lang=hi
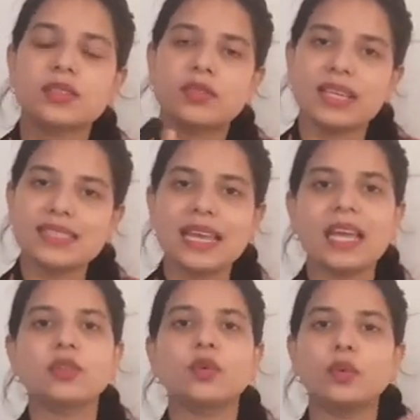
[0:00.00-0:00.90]
स्ट्रेस
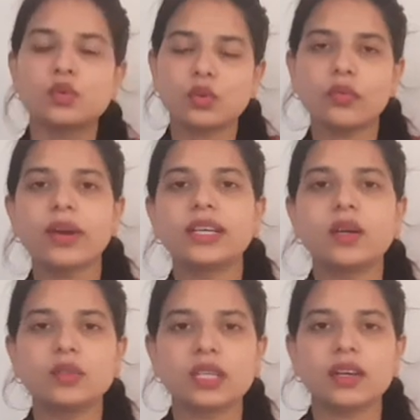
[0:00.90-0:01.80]
है तो उसको
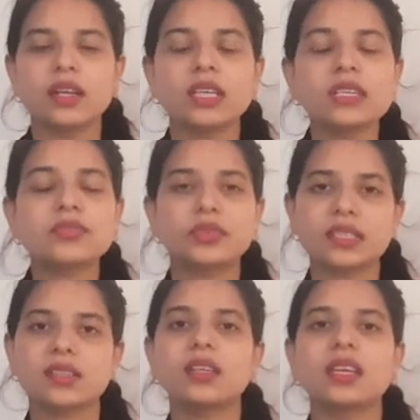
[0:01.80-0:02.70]
फाइंड आउट करना कि
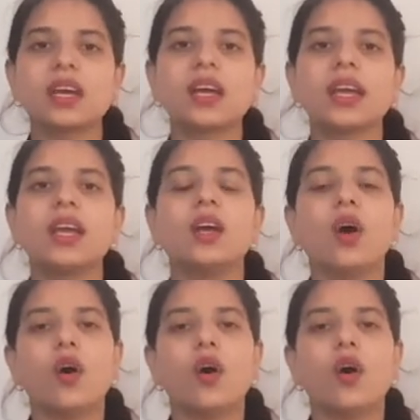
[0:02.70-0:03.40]
स्ट्रेसर क्या है